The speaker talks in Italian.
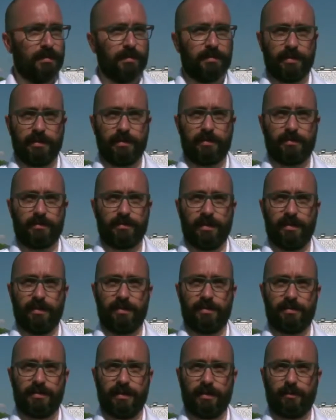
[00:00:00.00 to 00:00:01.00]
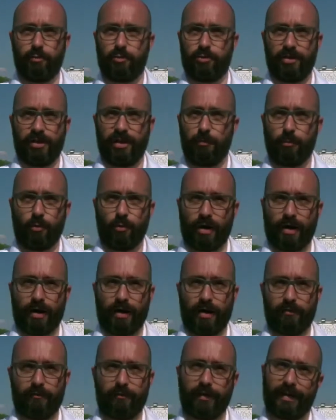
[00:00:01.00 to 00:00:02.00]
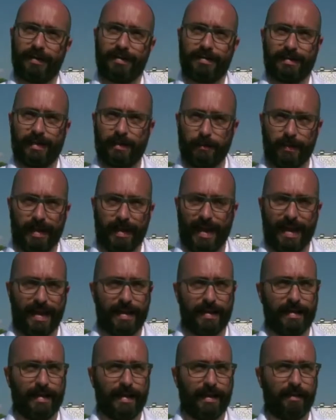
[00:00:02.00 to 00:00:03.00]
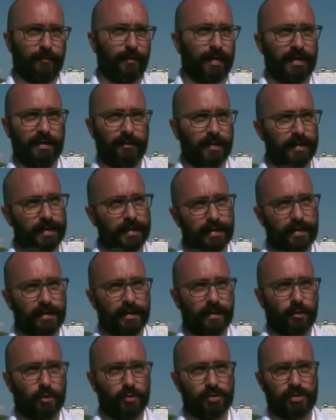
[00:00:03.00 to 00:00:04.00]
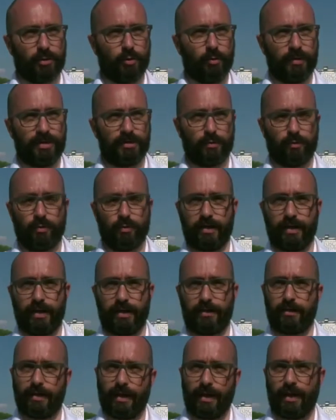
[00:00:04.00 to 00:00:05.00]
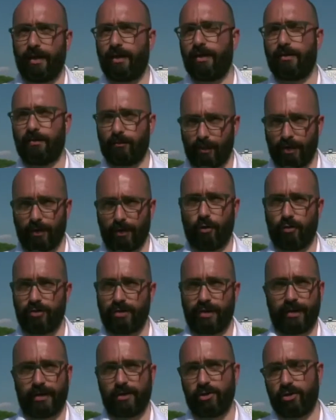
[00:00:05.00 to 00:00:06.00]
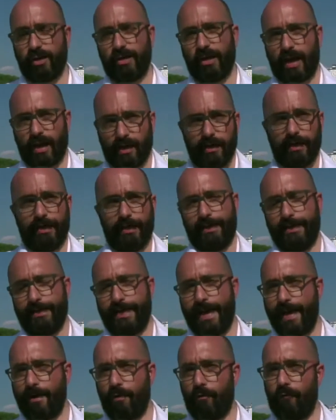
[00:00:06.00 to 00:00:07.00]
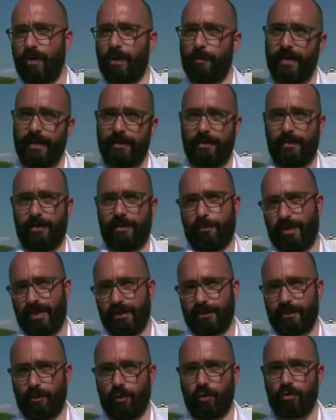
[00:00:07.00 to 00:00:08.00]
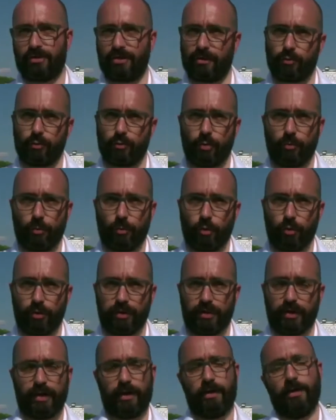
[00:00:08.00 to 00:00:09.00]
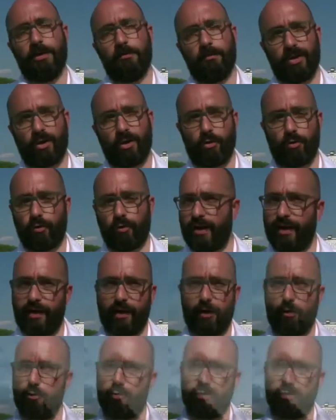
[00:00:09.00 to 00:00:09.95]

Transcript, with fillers: se, se, se, riusciremo a farvi star bene, a farvi vedere le cose come sono in realtà, qualcosa nascerà. Le idee ovviamente da parte nostra sono molte, però non era